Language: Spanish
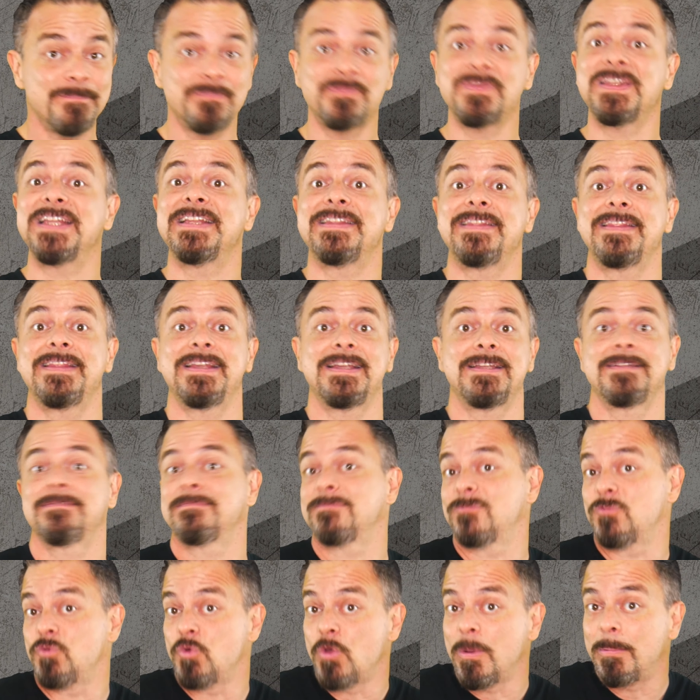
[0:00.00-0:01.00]
desde
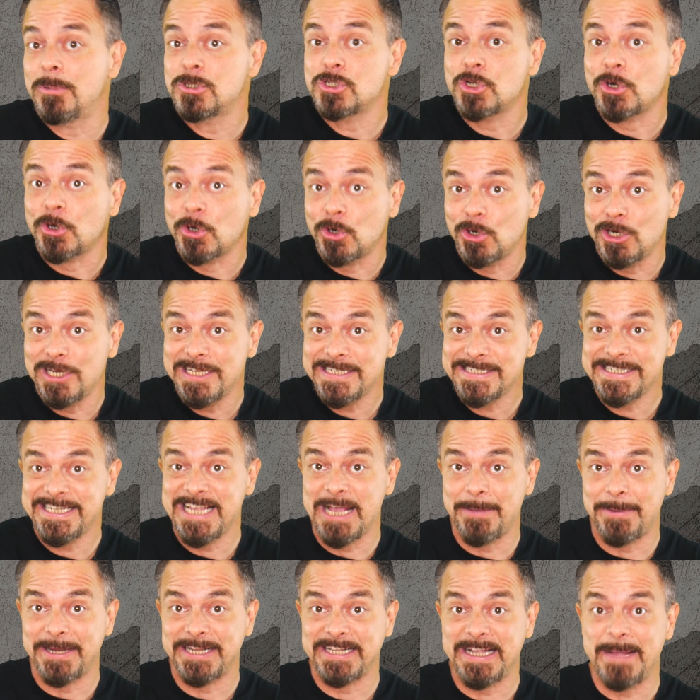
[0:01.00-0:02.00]
nuevos roles
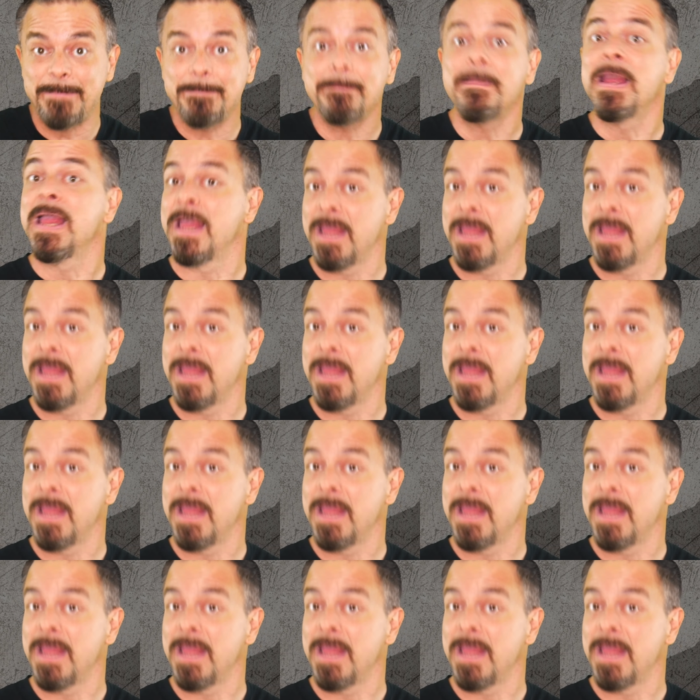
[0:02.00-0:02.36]
que abarcan